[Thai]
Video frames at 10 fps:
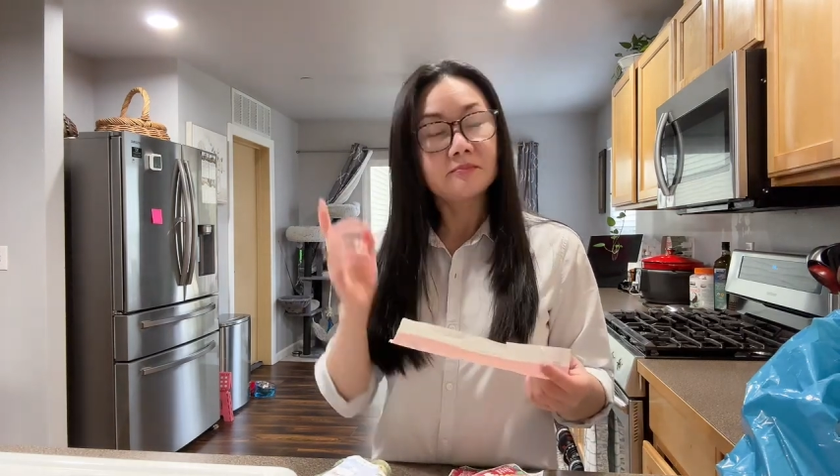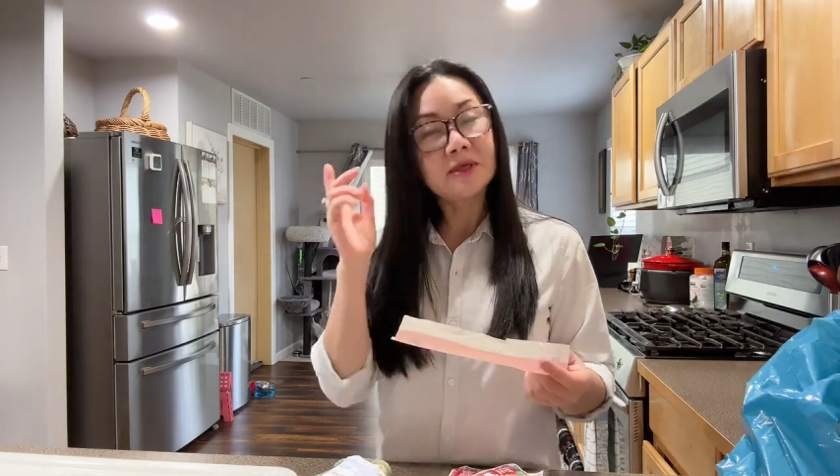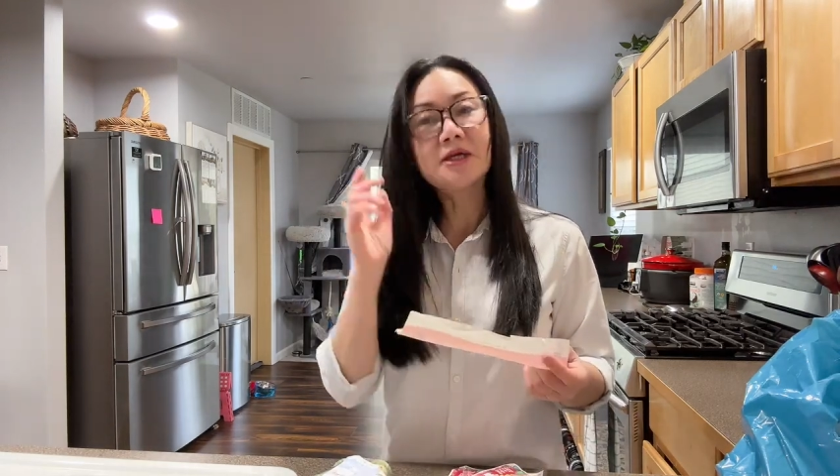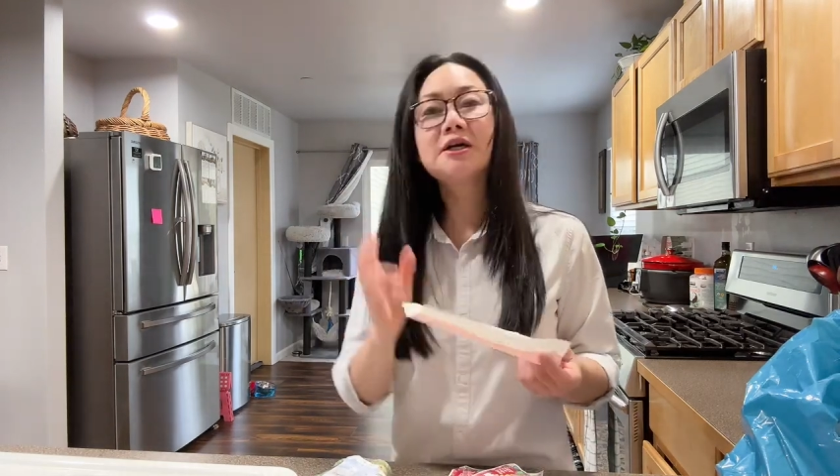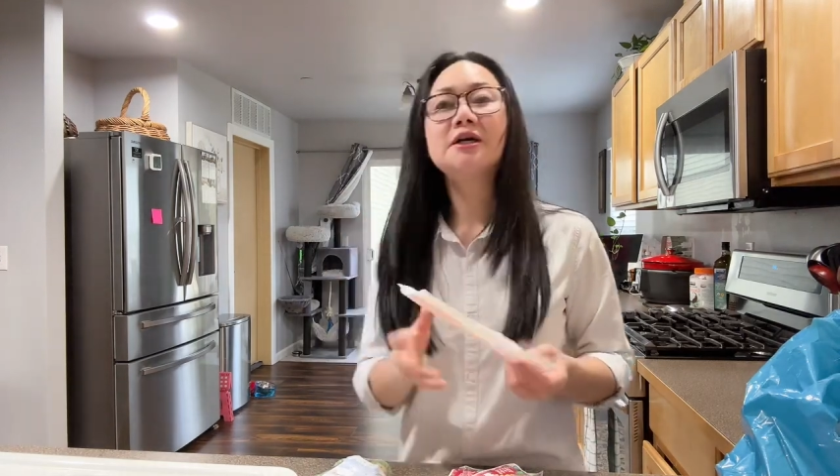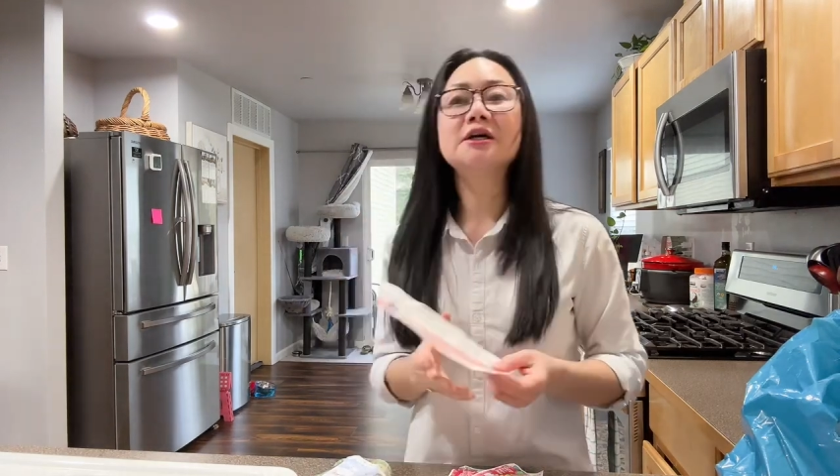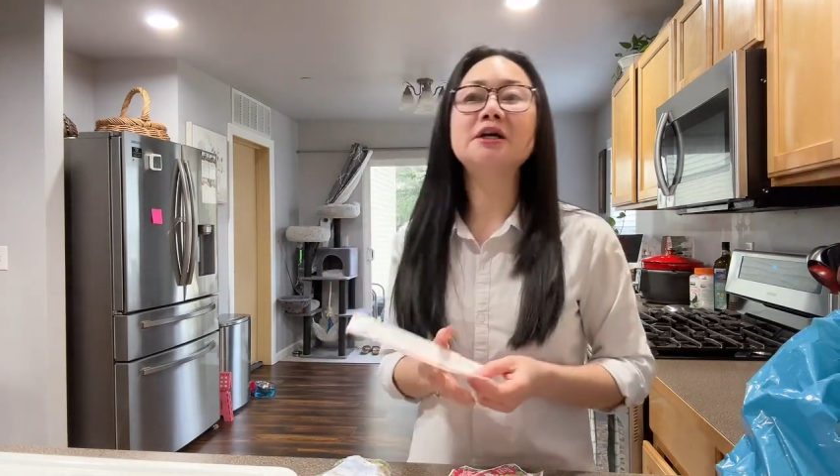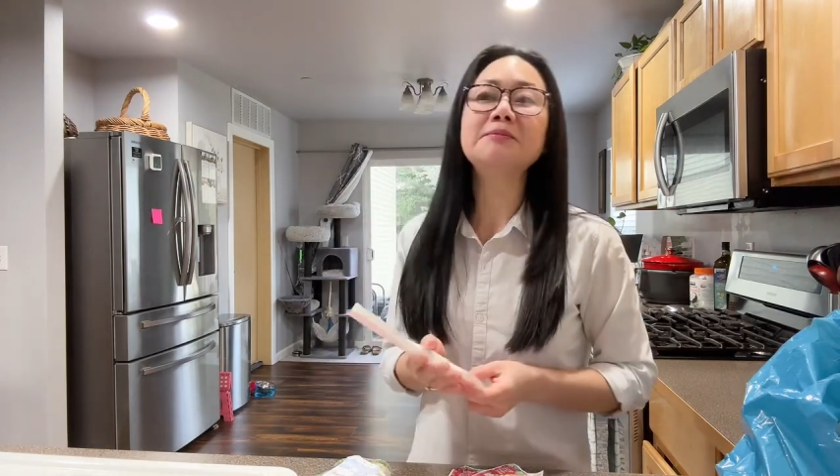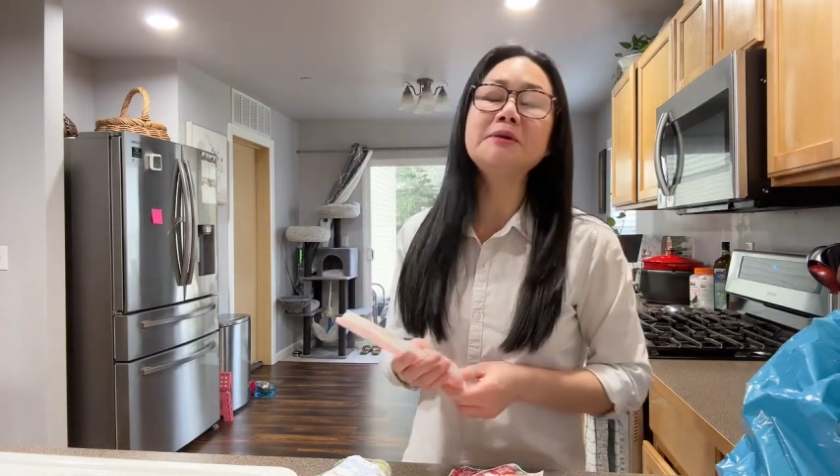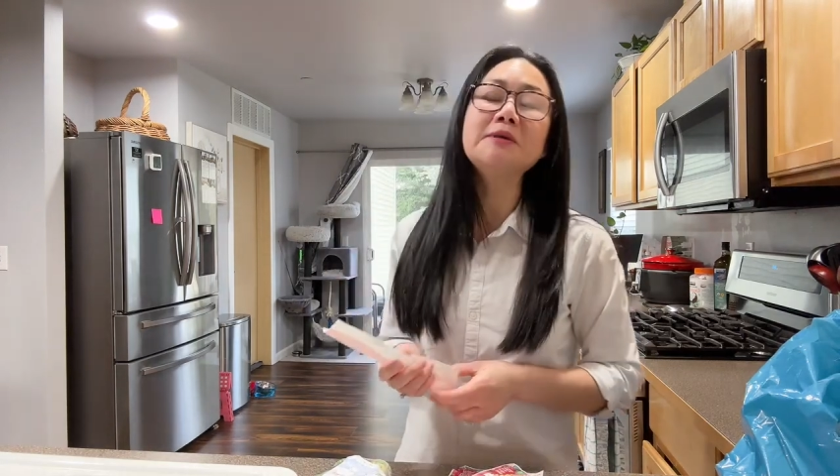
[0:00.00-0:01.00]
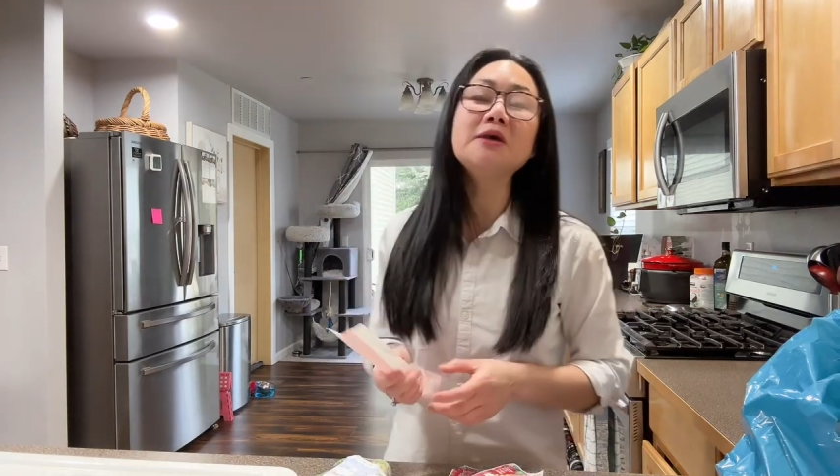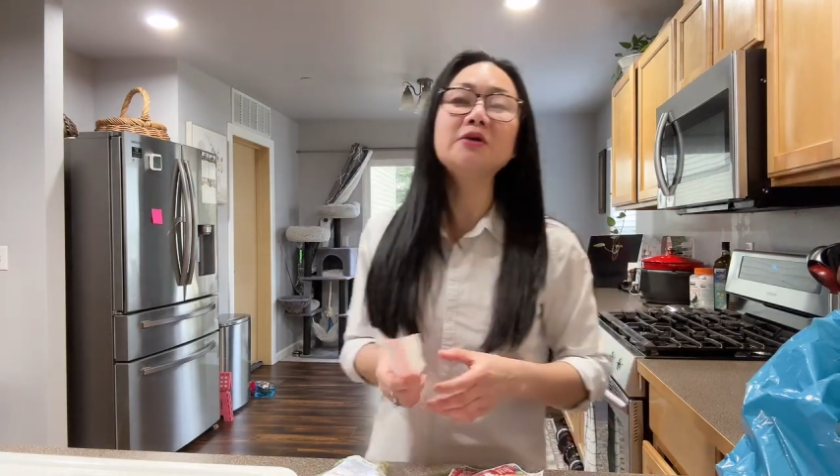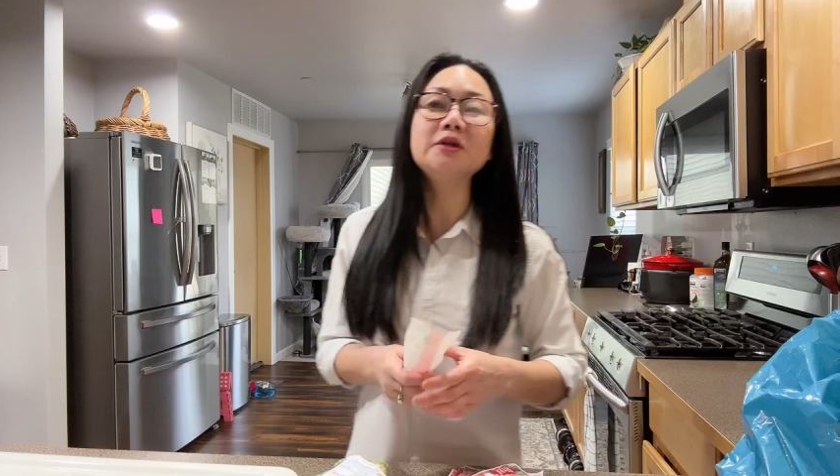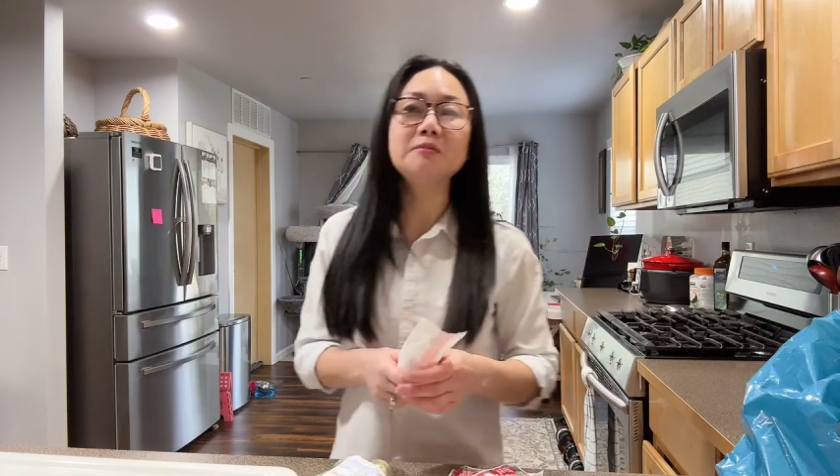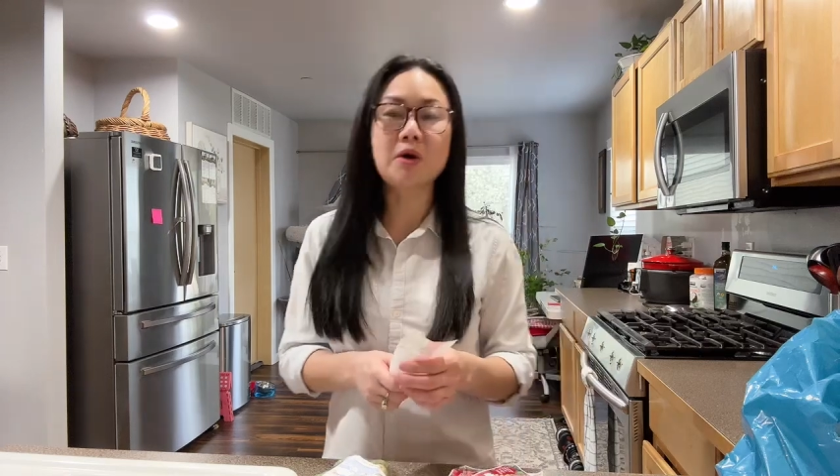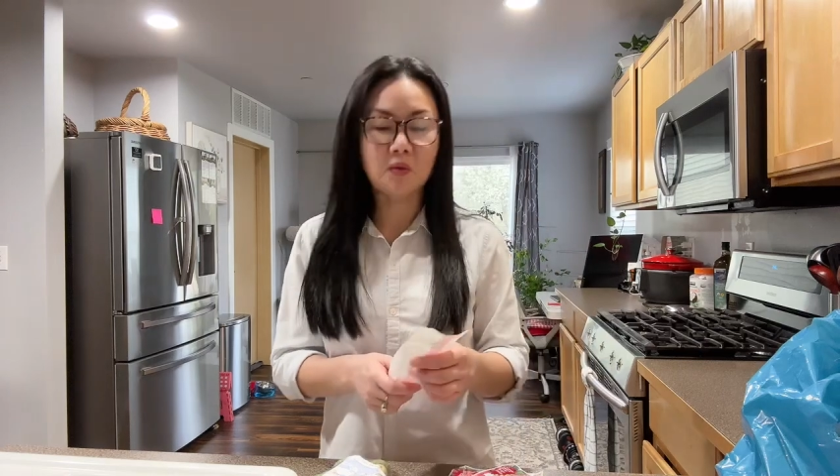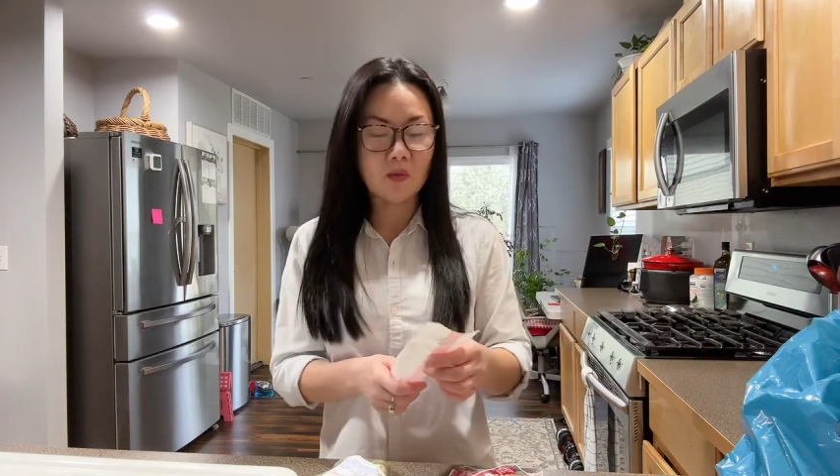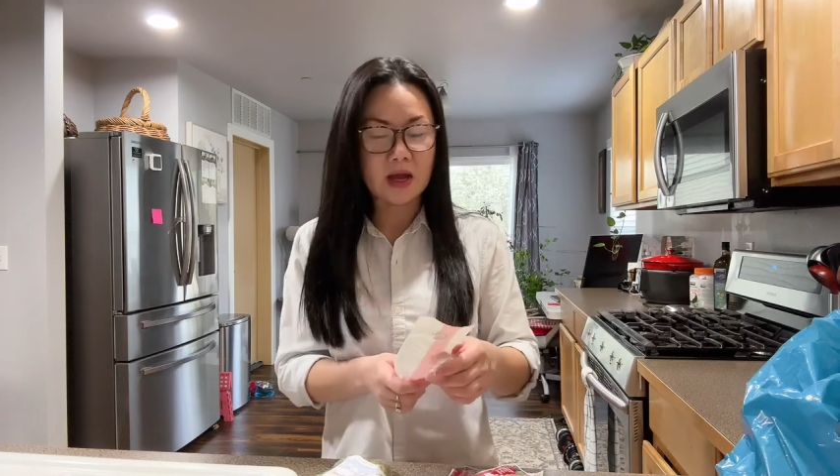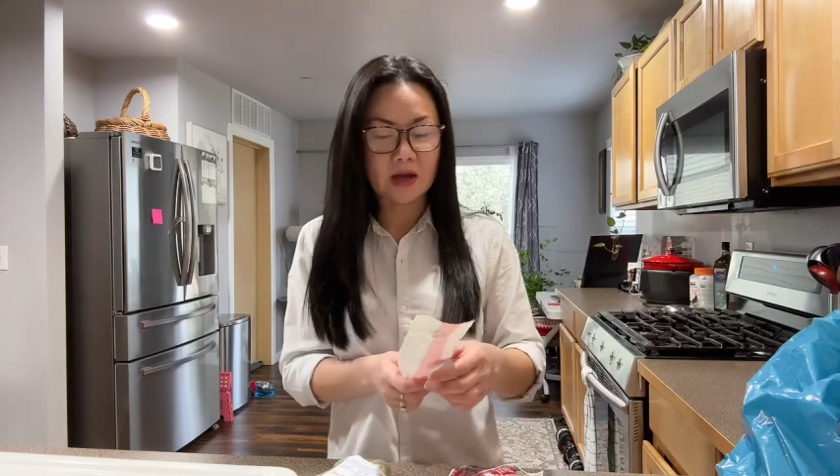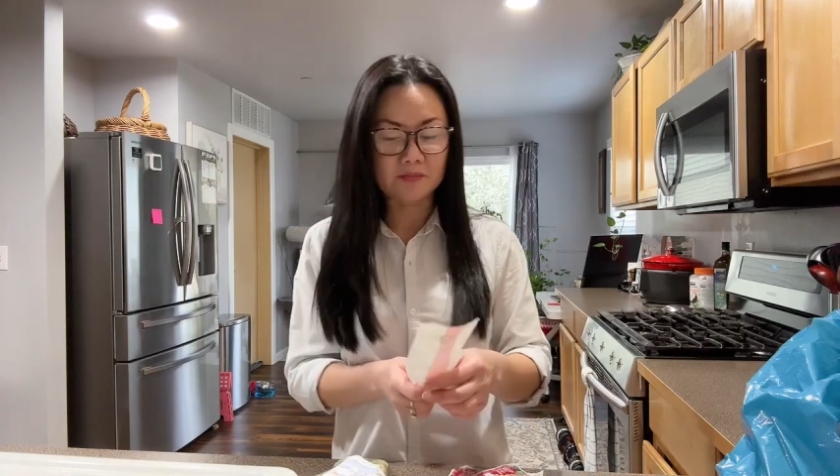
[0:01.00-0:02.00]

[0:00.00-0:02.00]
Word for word: มีเคยเคยพี่พีคนหนึ่งบอกว่า